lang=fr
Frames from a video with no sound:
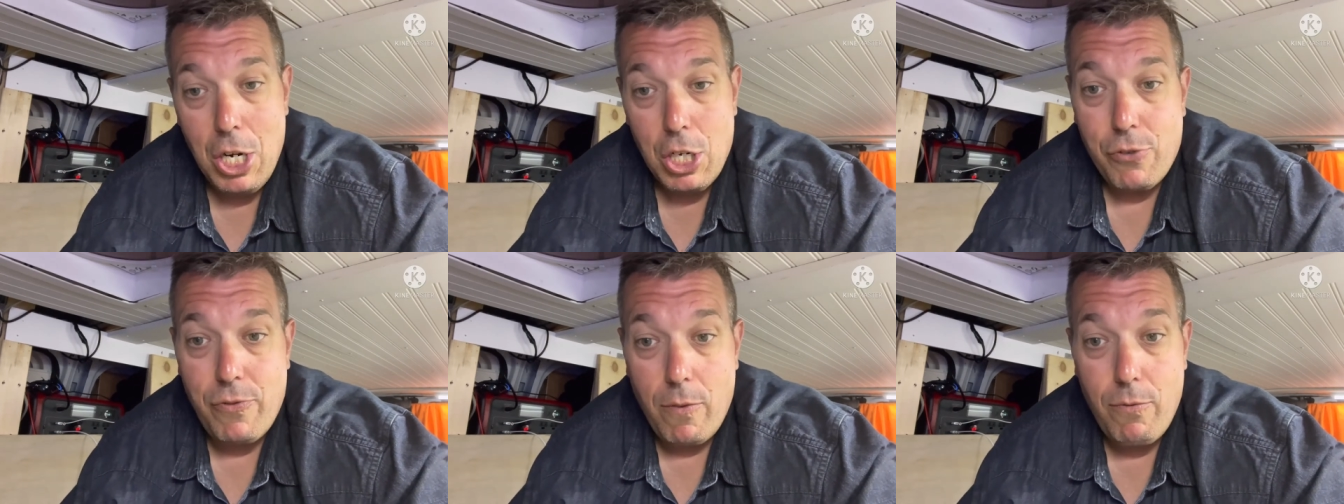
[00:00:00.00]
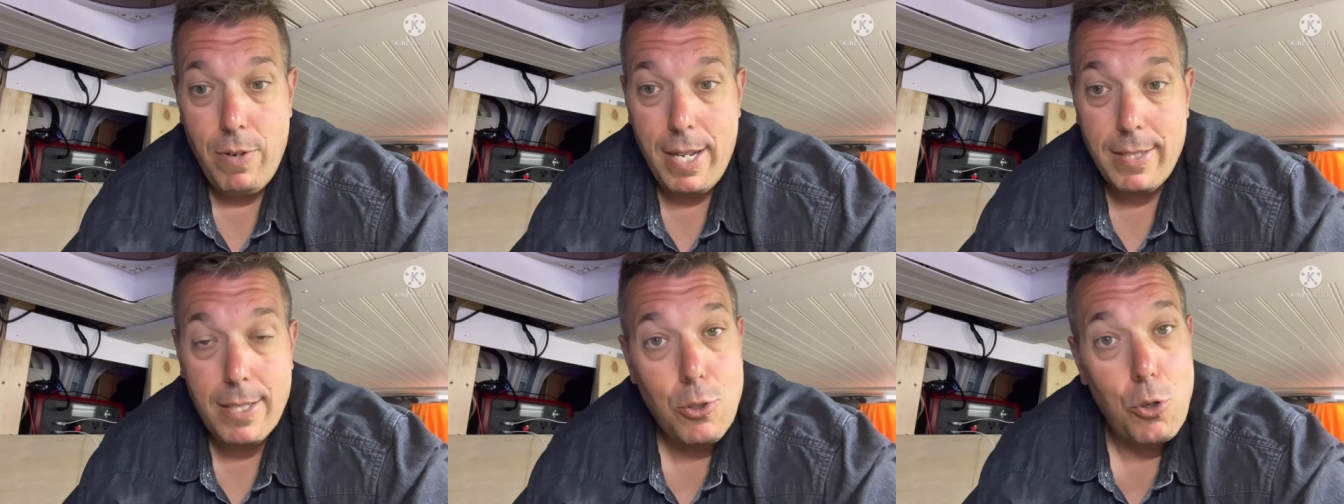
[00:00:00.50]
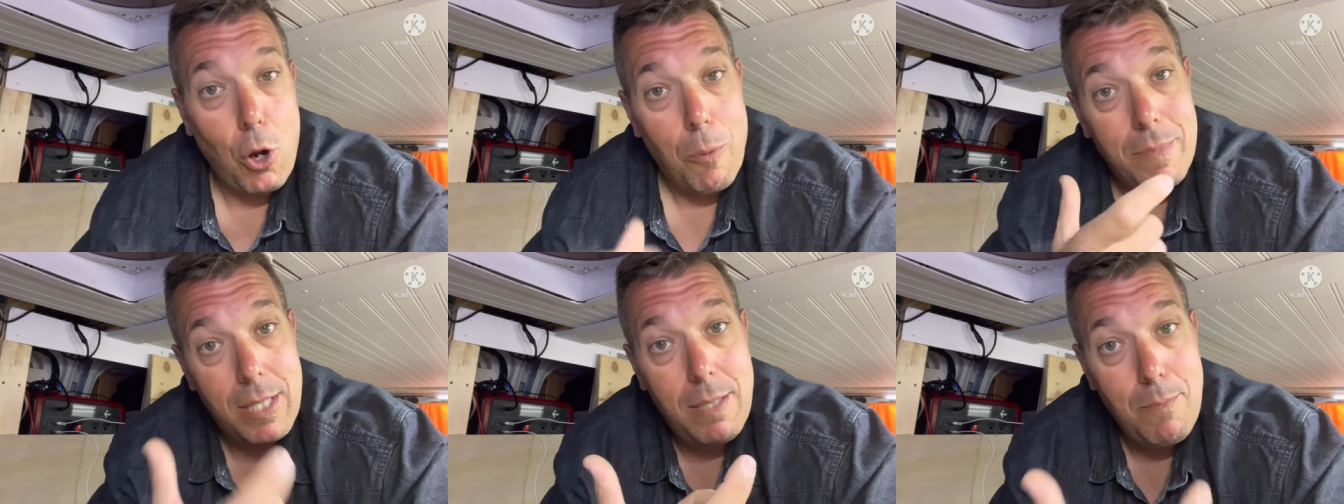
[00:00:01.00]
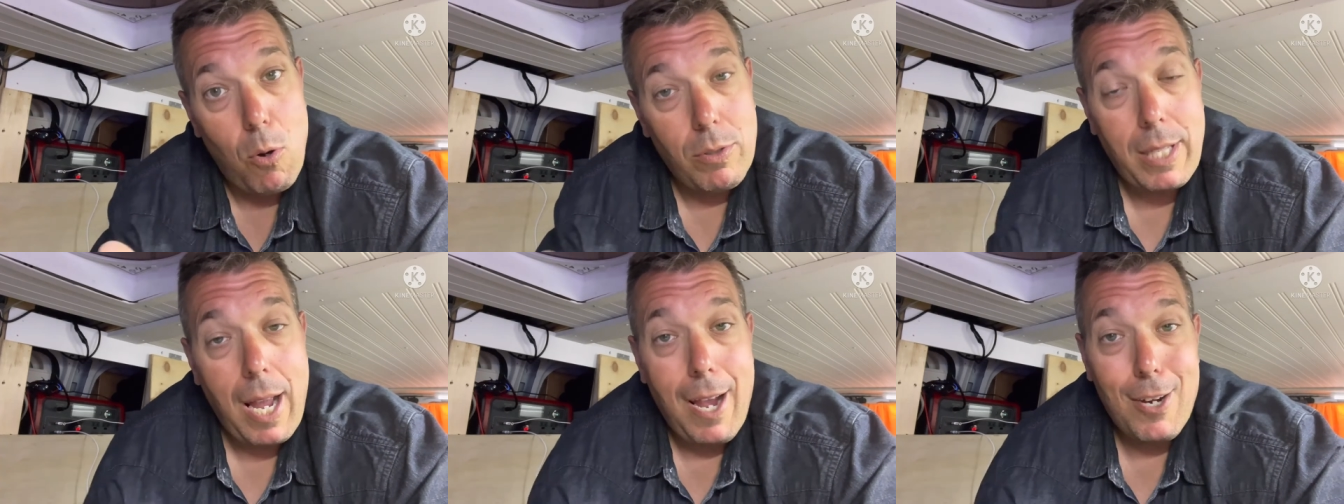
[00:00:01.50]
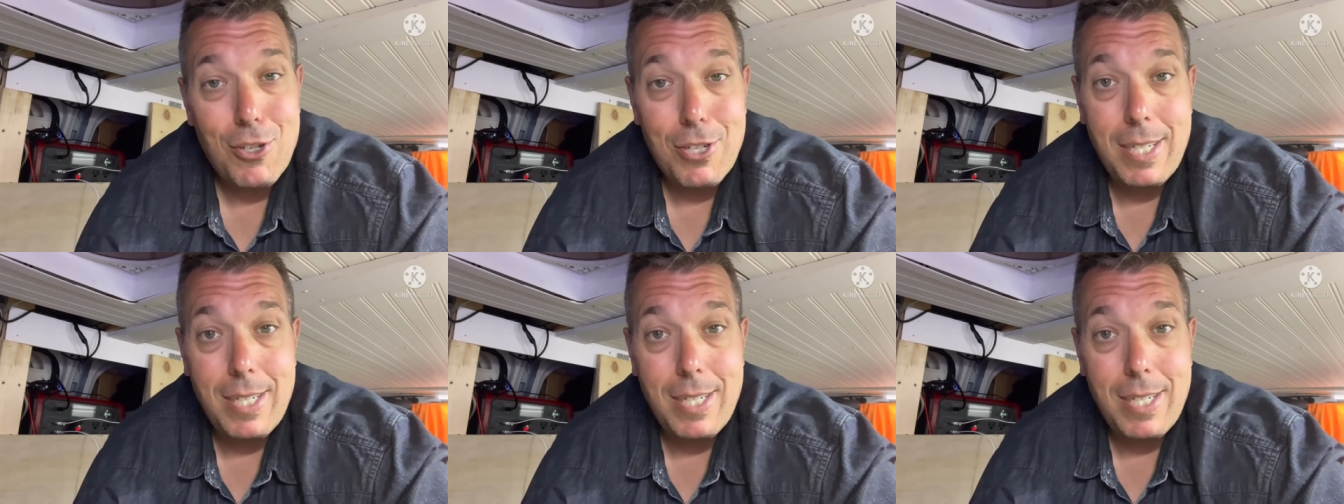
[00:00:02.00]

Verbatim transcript: Je vais vous laisser sur un petit montage